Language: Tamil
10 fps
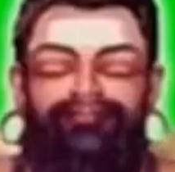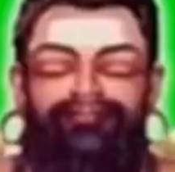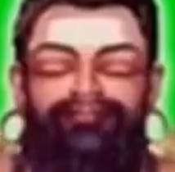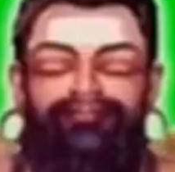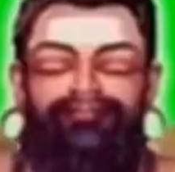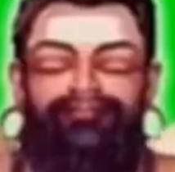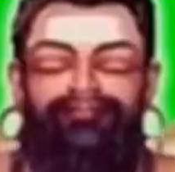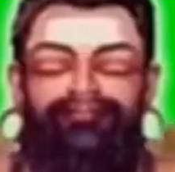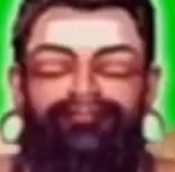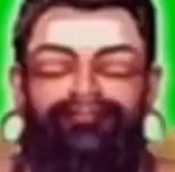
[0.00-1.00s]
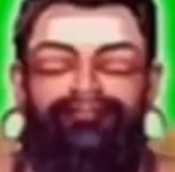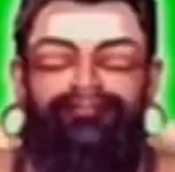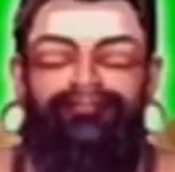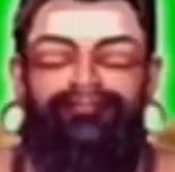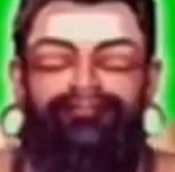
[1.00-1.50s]
கொனைகடுகள் நீரும்
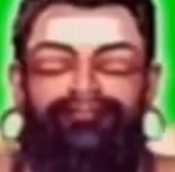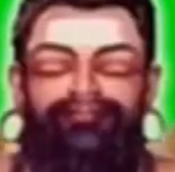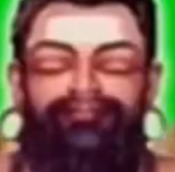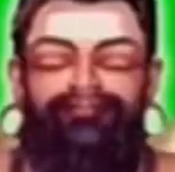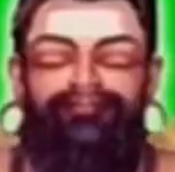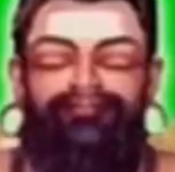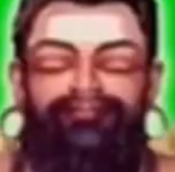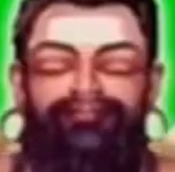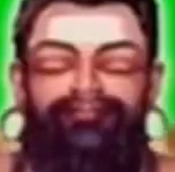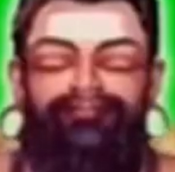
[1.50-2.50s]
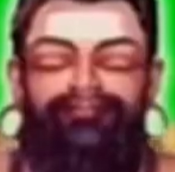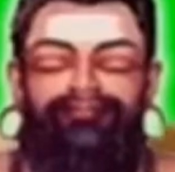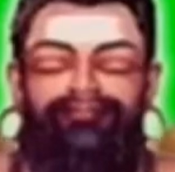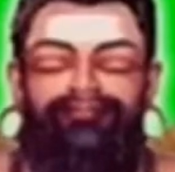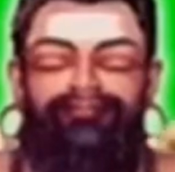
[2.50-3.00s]
கொனைகள்
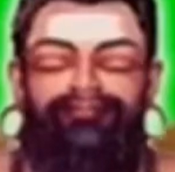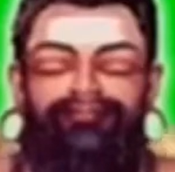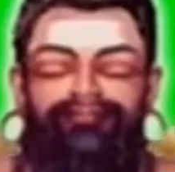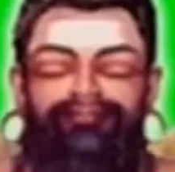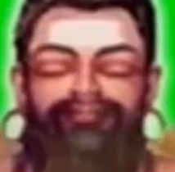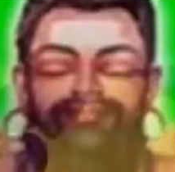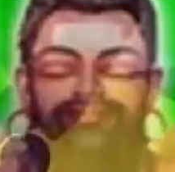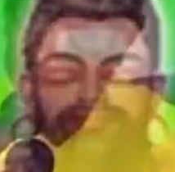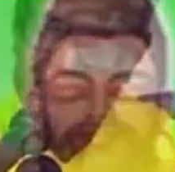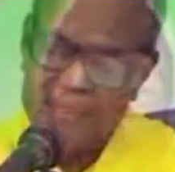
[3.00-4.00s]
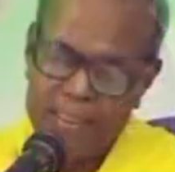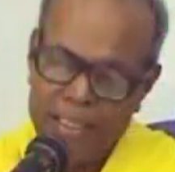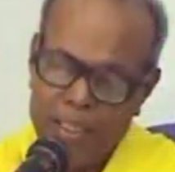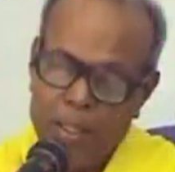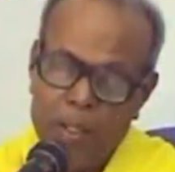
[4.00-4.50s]
தீருவதே புண்ணியமாகும்
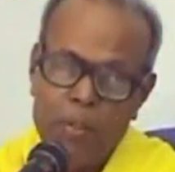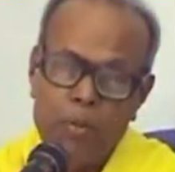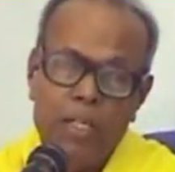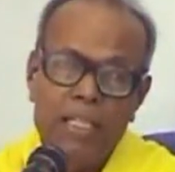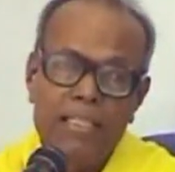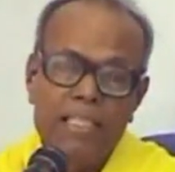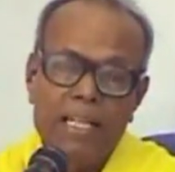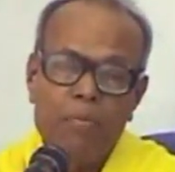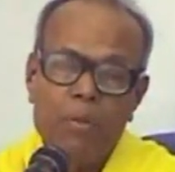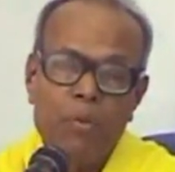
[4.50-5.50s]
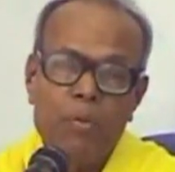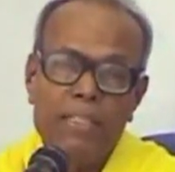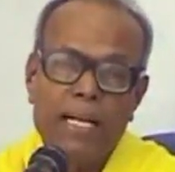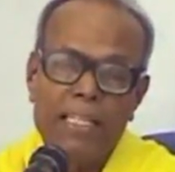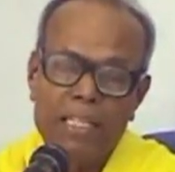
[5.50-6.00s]
கொனைகள் தீராமல்
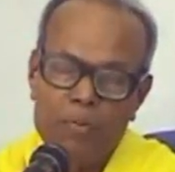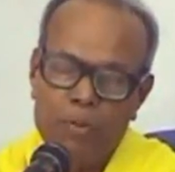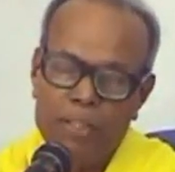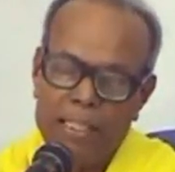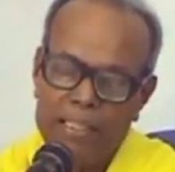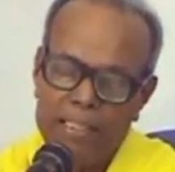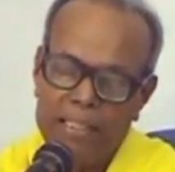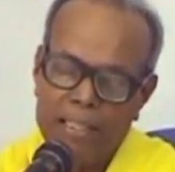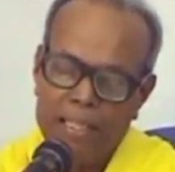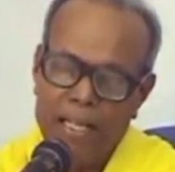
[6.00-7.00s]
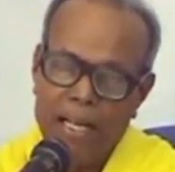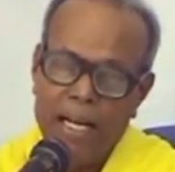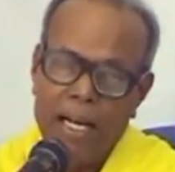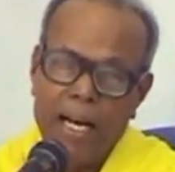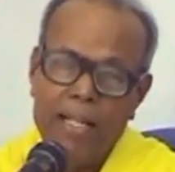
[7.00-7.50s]
ஒருவன் ஞானியாக முடியாது
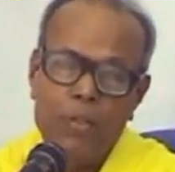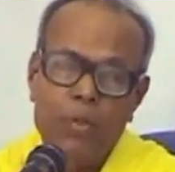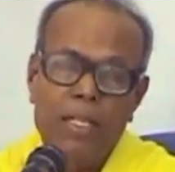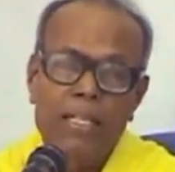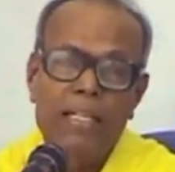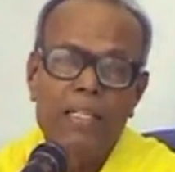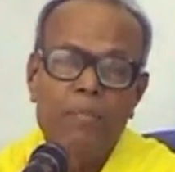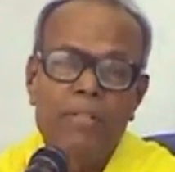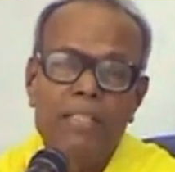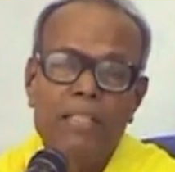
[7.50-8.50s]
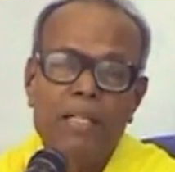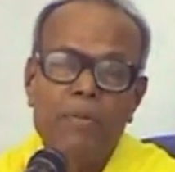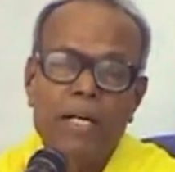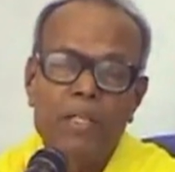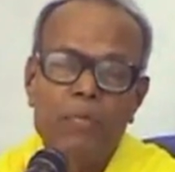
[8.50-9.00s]
அந்த கொனைகடு எப்படி
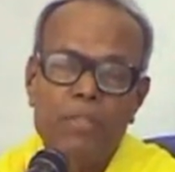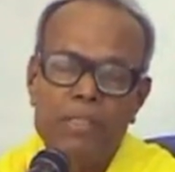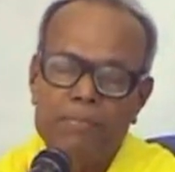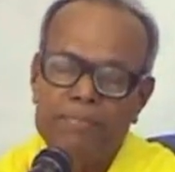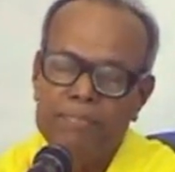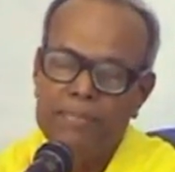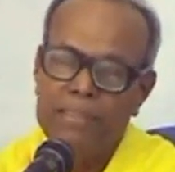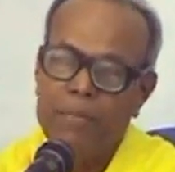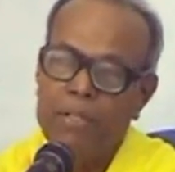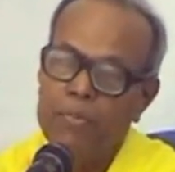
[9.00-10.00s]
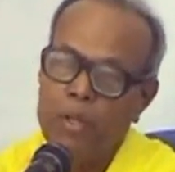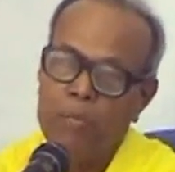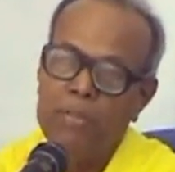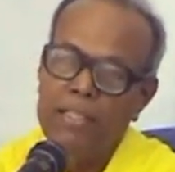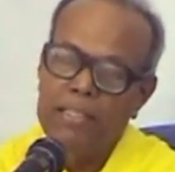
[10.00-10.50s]
நம்ம அறிய முடியும் நம்மிடம்
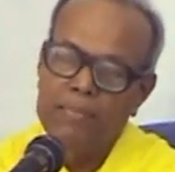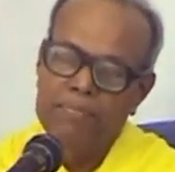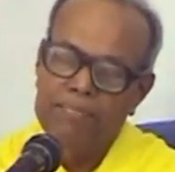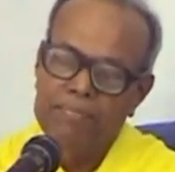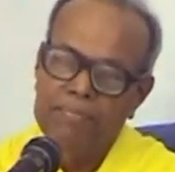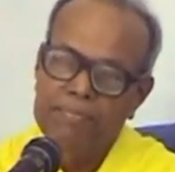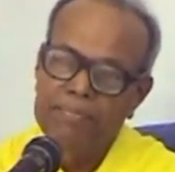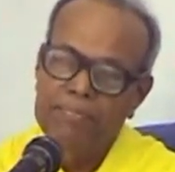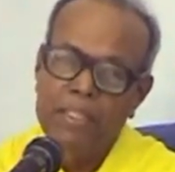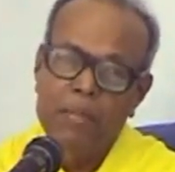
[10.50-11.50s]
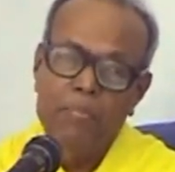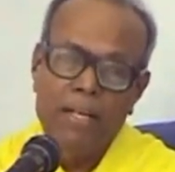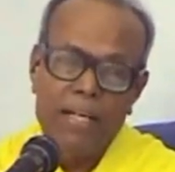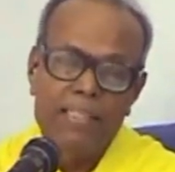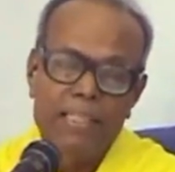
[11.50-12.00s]
பொறாமை இருக்கும்
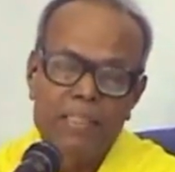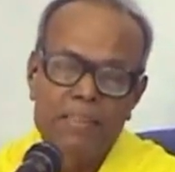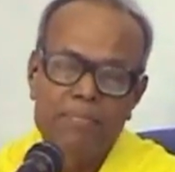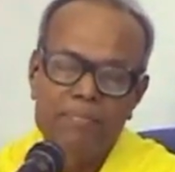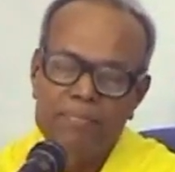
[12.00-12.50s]
பேராசி இருக்கும்